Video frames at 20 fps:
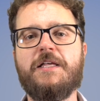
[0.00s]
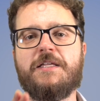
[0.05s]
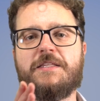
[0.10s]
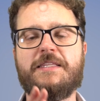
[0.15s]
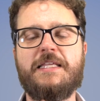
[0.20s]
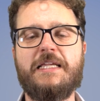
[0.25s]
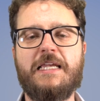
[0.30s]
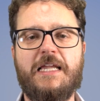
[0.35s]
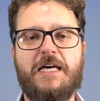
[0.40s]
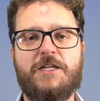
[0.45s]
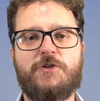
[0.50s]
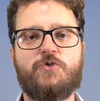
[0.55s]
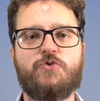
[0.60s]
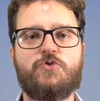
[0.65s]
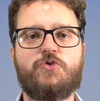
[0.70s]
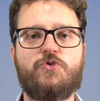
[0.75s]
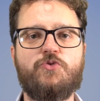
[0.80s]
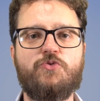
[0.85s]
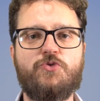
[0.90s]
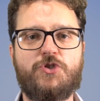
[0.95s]
dell'anno
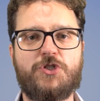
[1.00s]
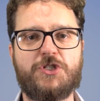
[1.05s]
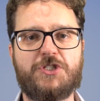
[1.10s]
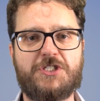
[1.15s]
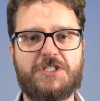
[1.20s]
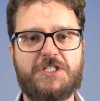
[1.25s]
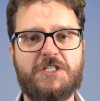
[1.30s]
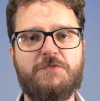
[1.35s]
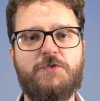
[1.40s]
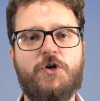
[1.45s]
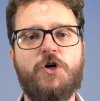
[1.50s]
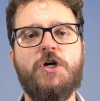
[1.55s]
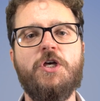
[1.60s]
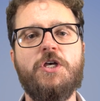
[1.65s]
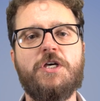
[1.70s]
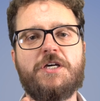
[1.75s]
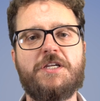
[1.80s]
successivo